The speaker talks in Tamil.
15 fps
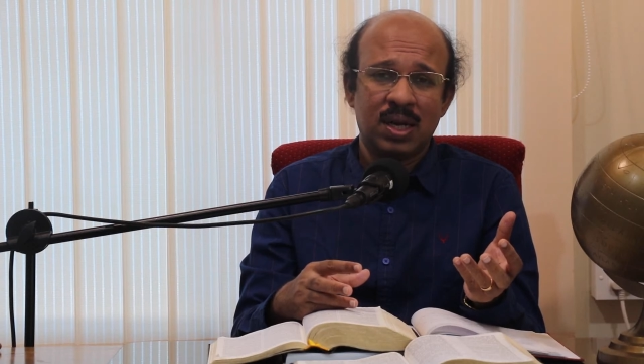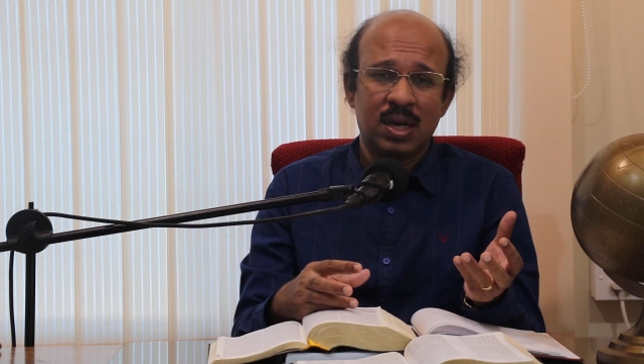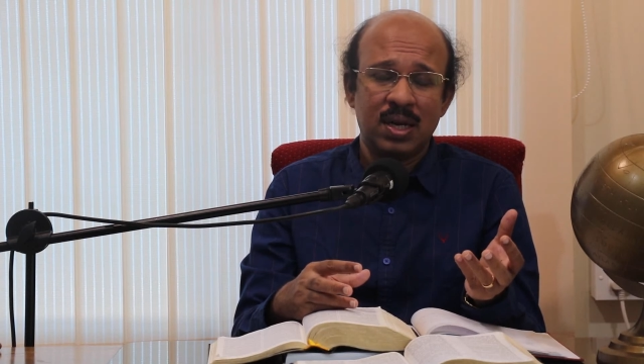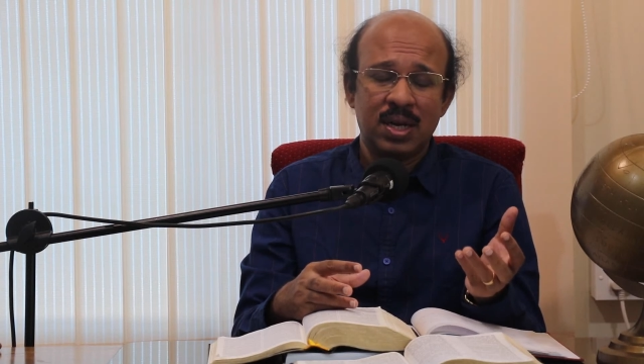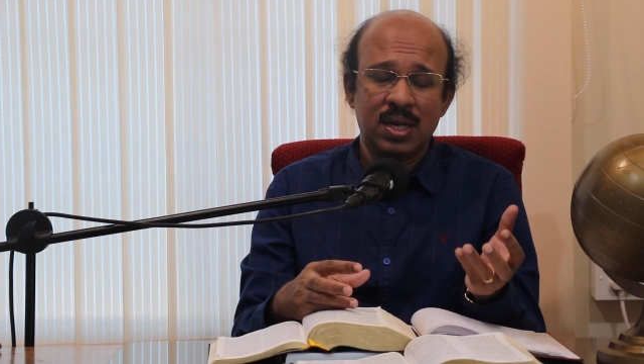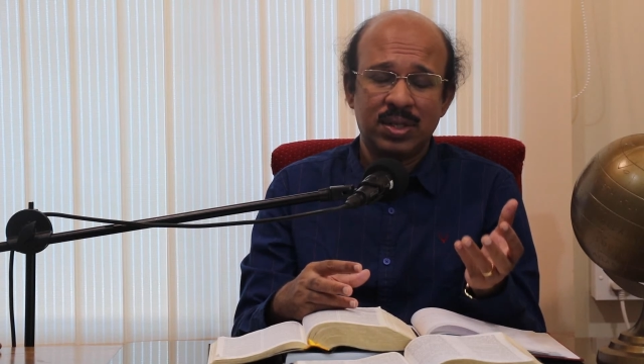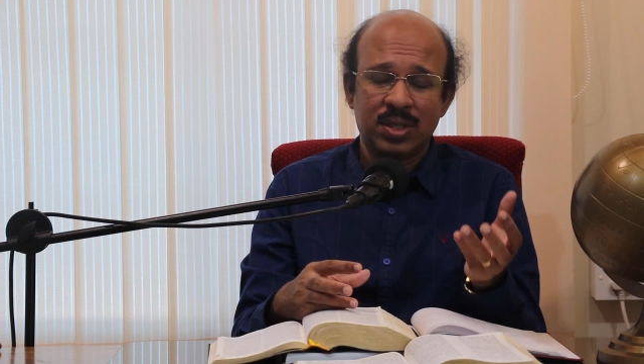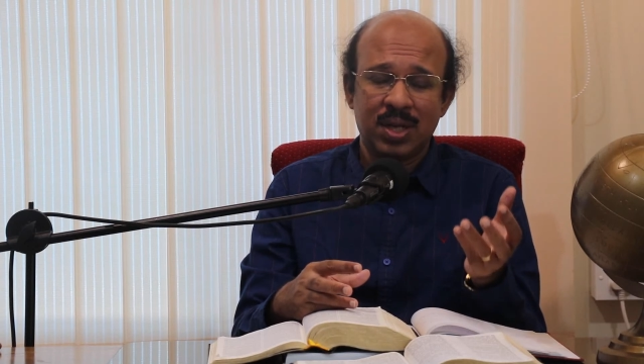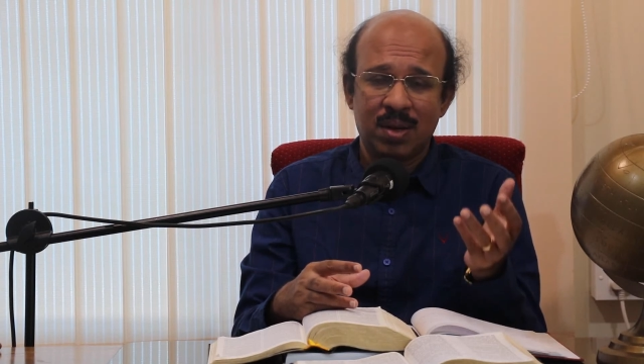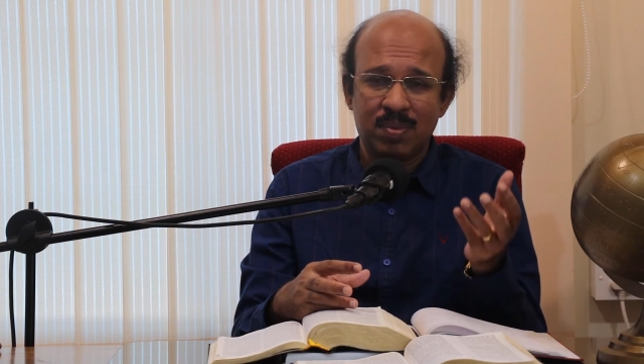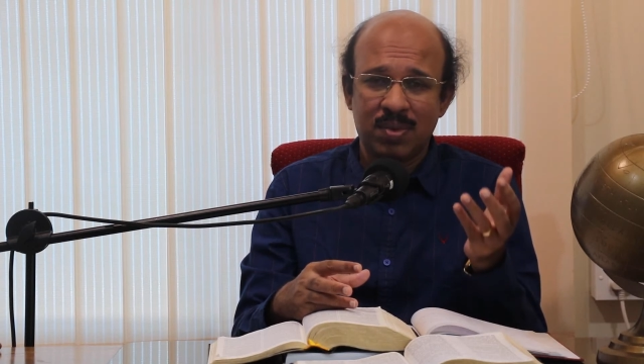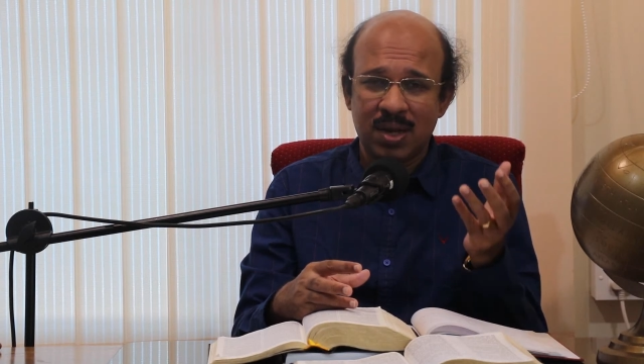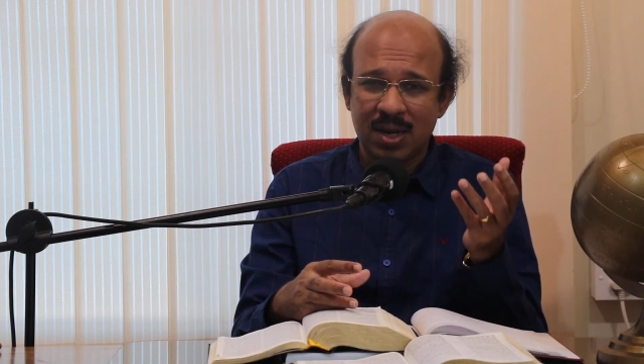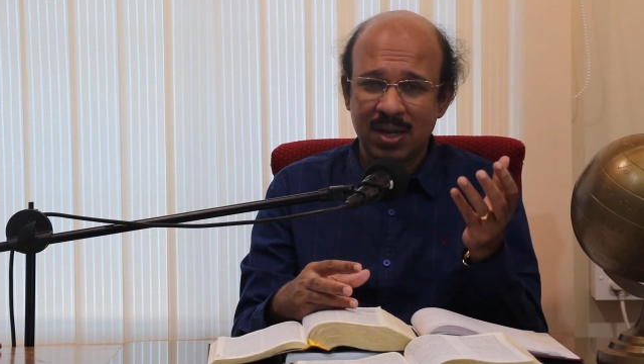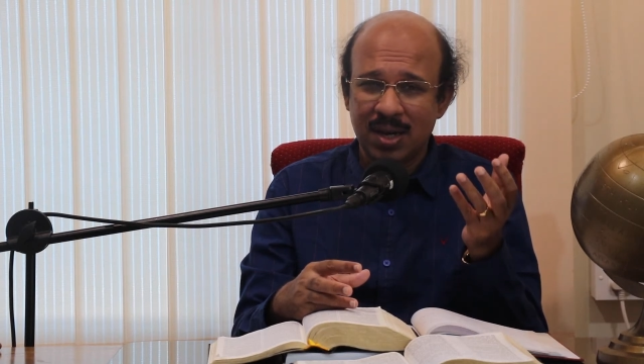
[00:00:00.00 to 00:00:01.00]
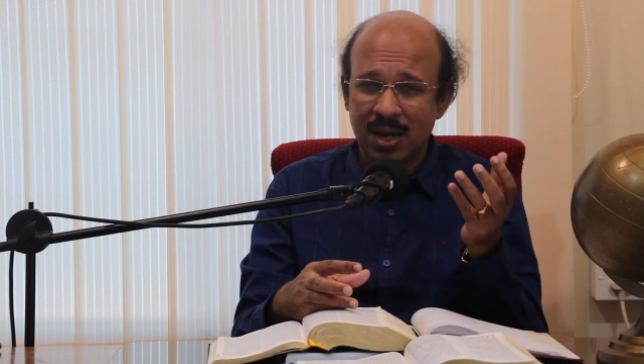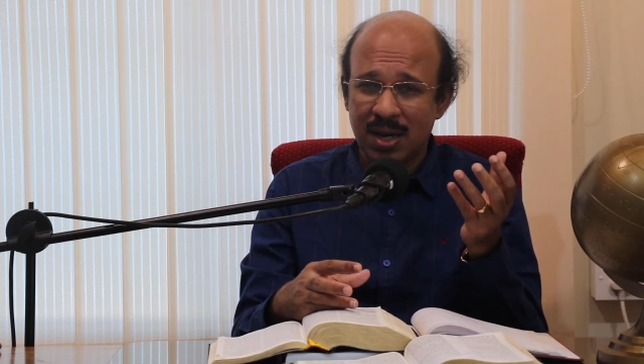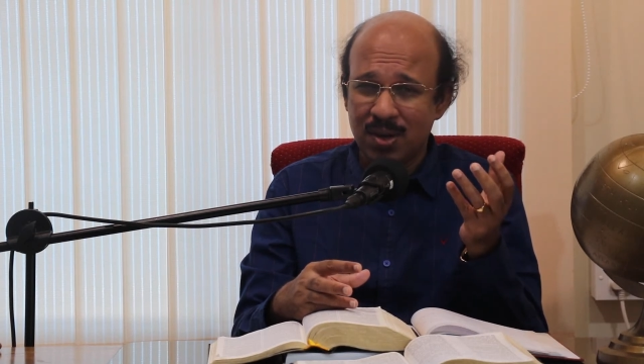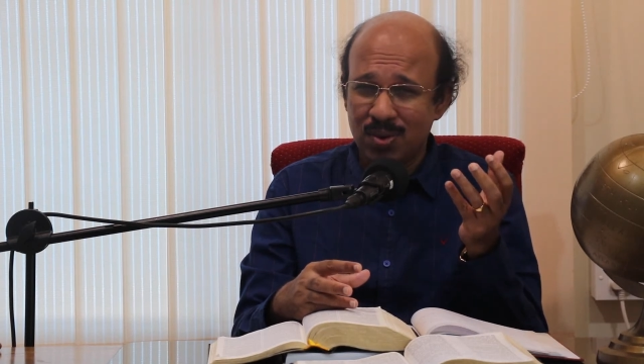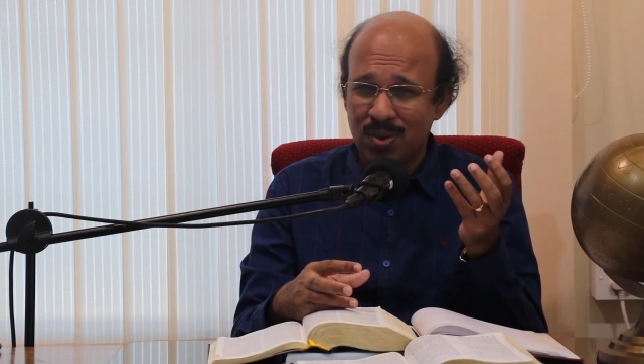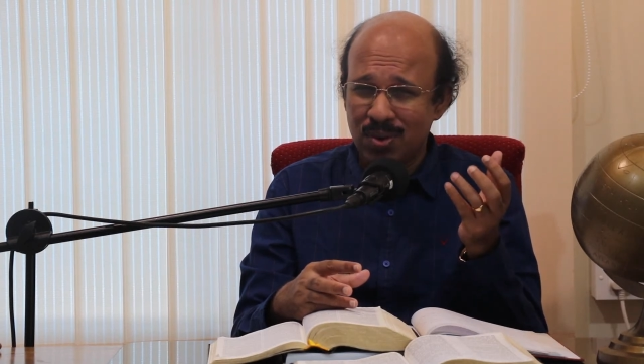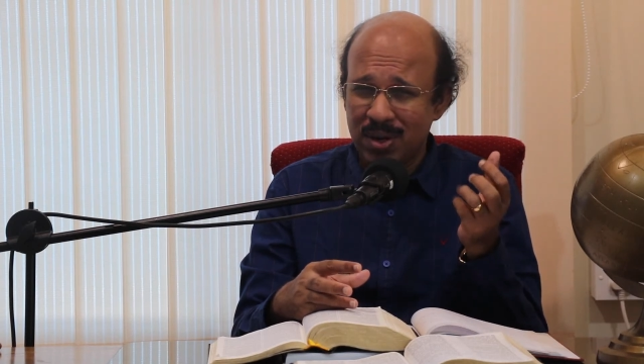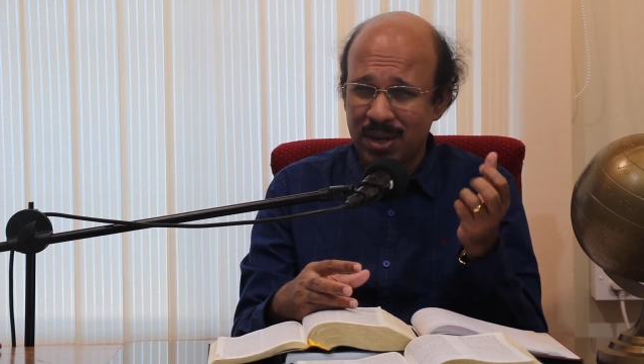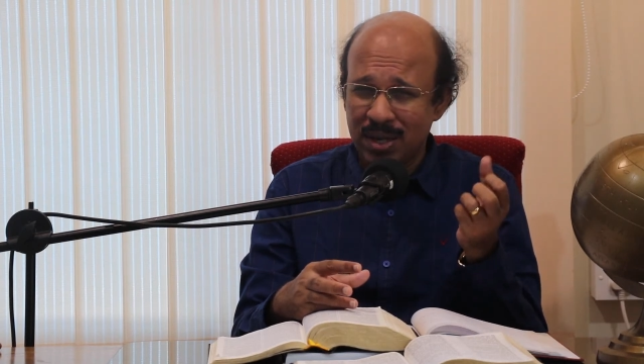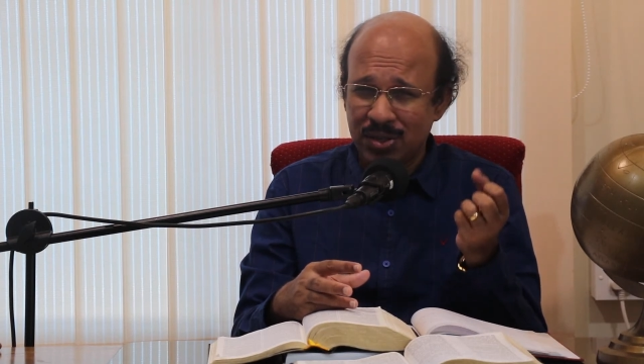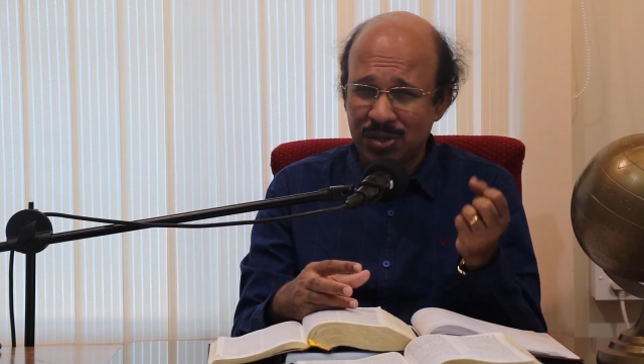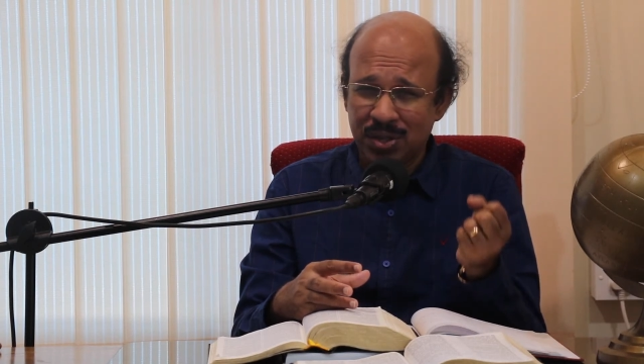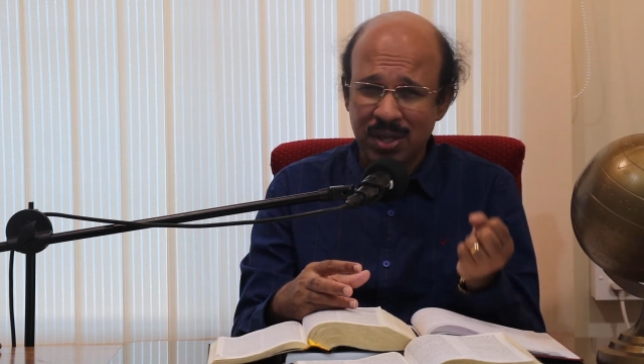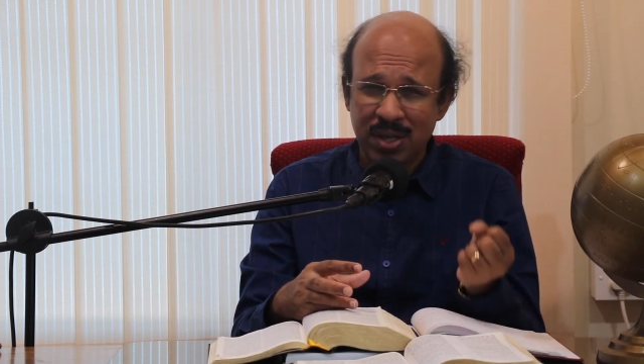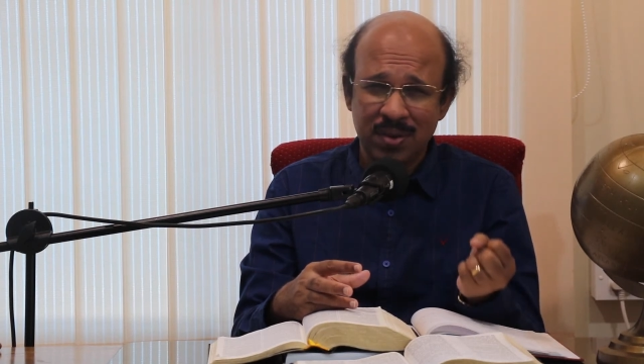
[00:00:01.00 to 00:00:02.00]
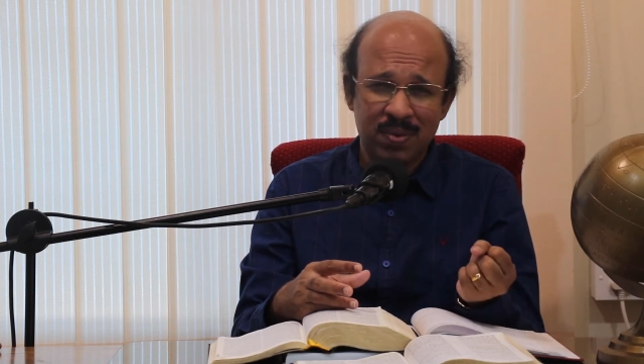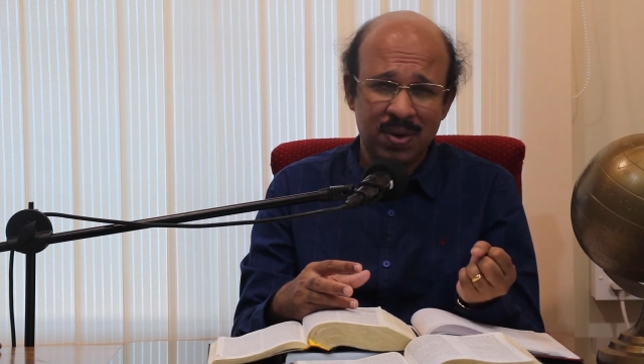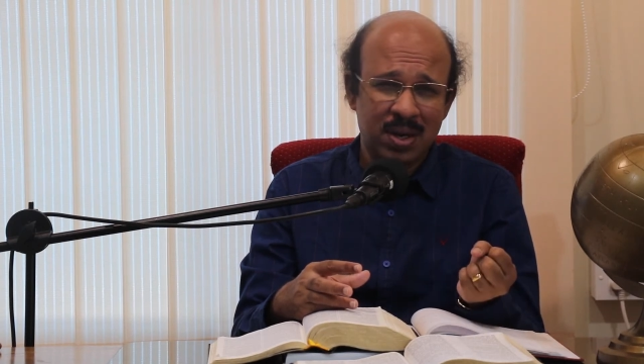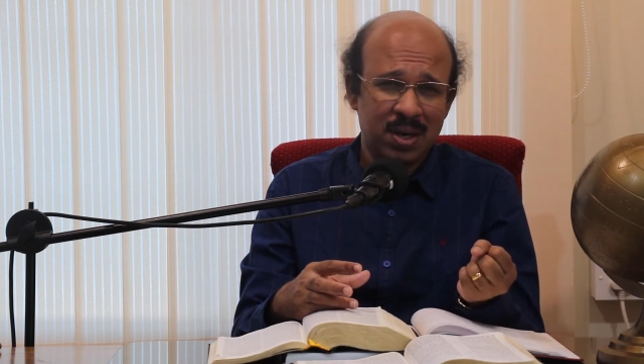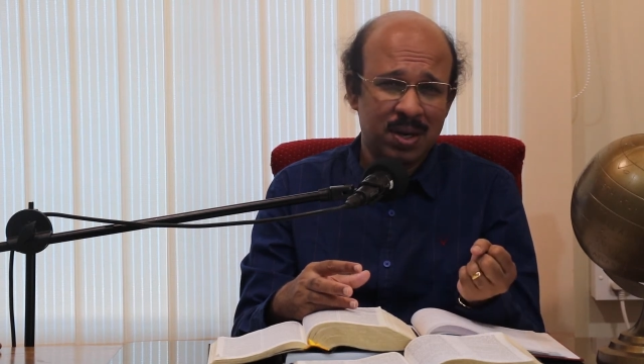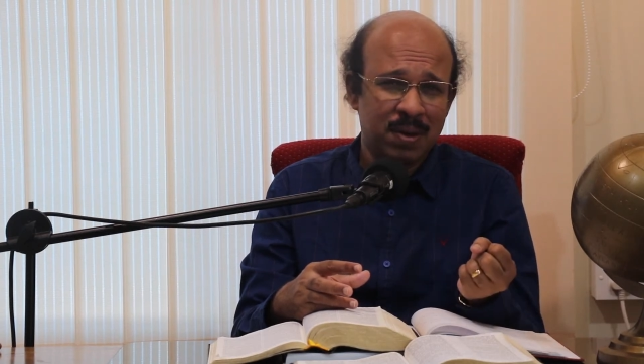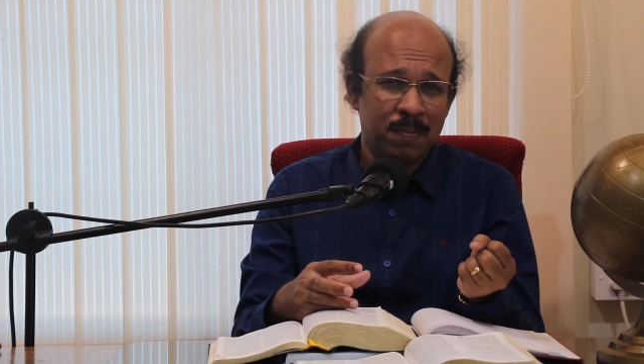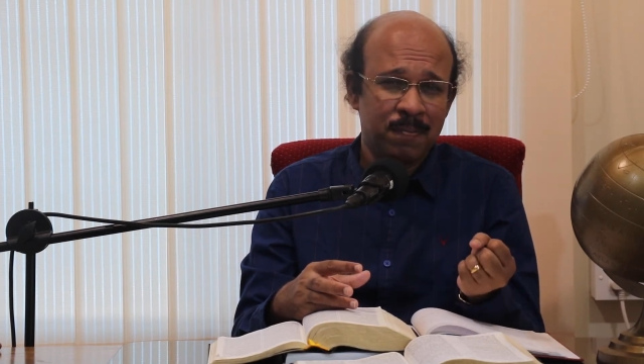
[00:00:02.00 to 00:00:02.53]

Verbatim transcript: கனியை சாப்பிட்டால் கடவுளுடைய ஜீவன்